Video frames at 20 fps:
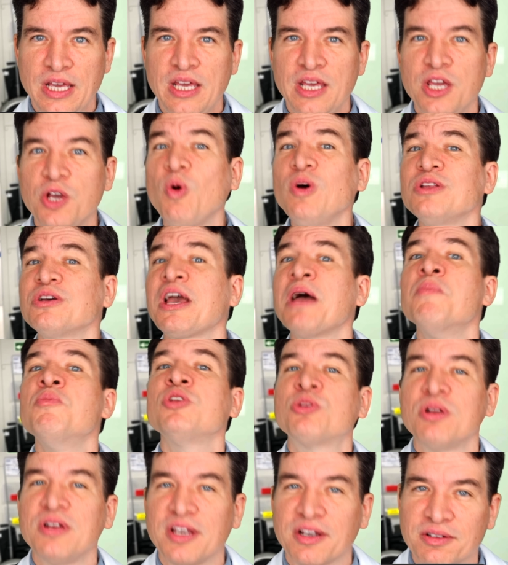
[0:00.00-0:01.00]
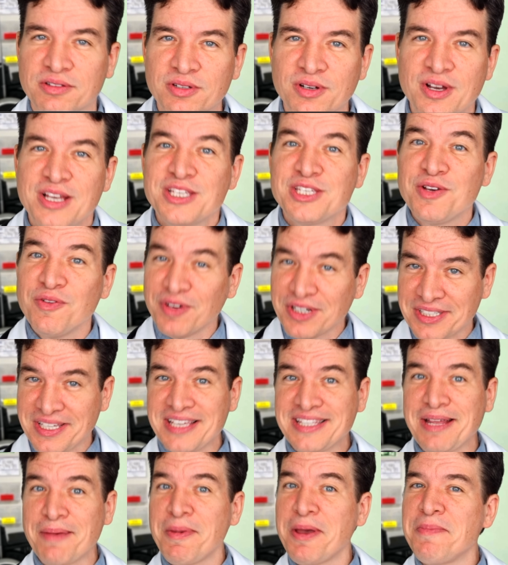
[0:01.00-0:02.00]
E quando que é muito líquido? se você
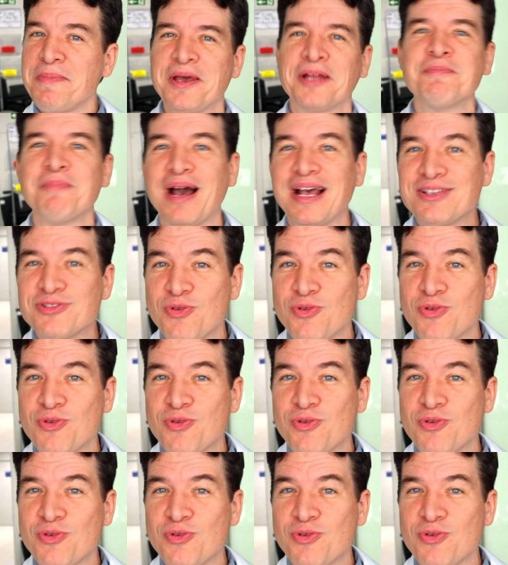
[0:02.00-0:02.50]
está bebendo mais